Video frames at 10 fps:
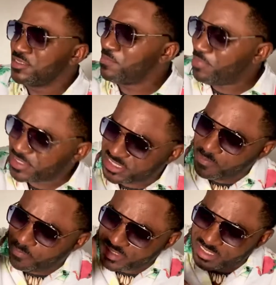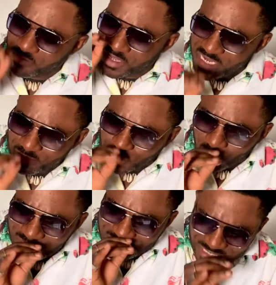petit, petit, minime
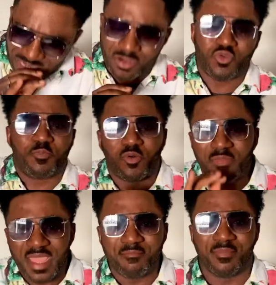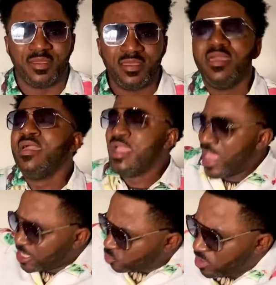soit-il le problème.
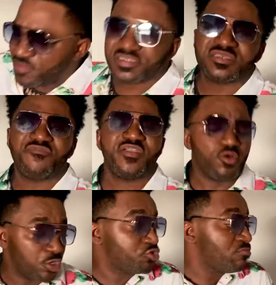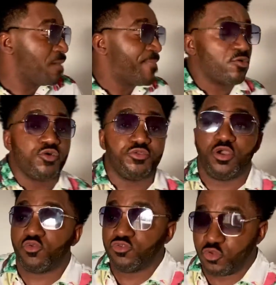Elle soulève ses affaires. Oh, tu ne m'as pas connu en
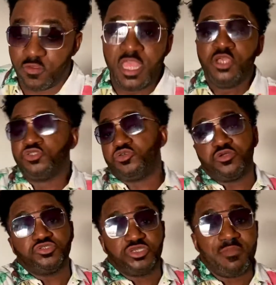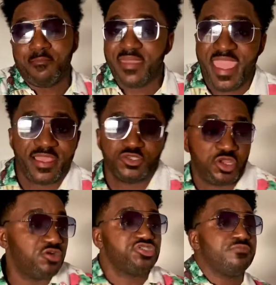route. Oh. Je rentre chez ma mère, je rentre chez